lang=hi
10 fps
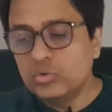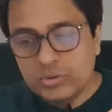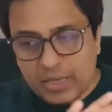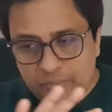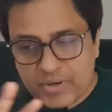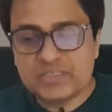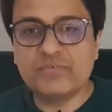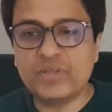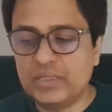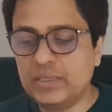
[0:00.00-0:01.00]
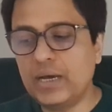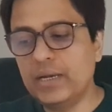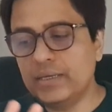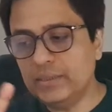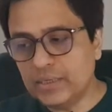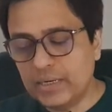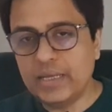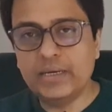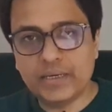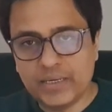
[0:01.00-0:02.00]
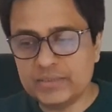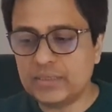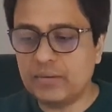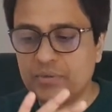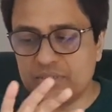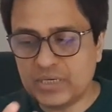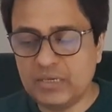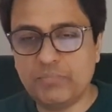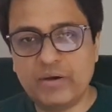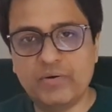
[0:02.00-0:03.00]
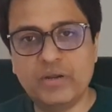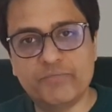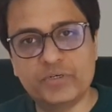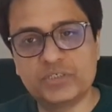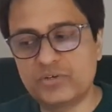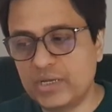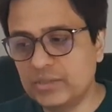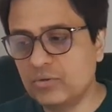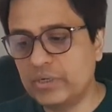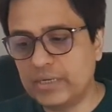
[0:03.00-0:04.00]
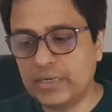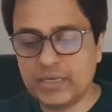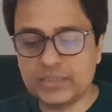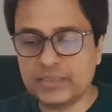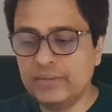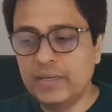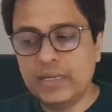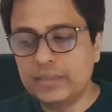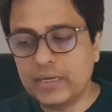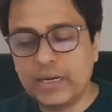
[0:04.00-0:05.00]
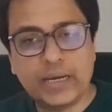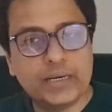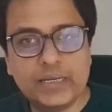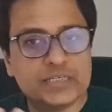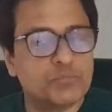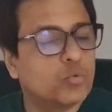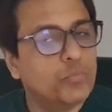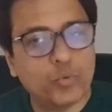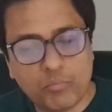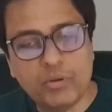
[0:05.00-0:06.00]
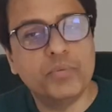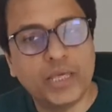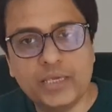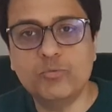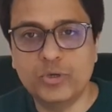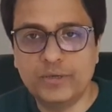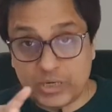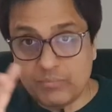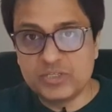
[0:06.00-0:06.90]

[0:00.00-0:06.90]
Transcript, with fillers: उतना इम्प्रेसिव नहीं था हालांकि थर्ड लाइन क्लियर्स आपके सही पावर एफर्ट स्ट्रेंथ और टेक्निक के साथ थर्ड लाइन क्लियर्स में कोई प्रॉब्लम नहीं हुई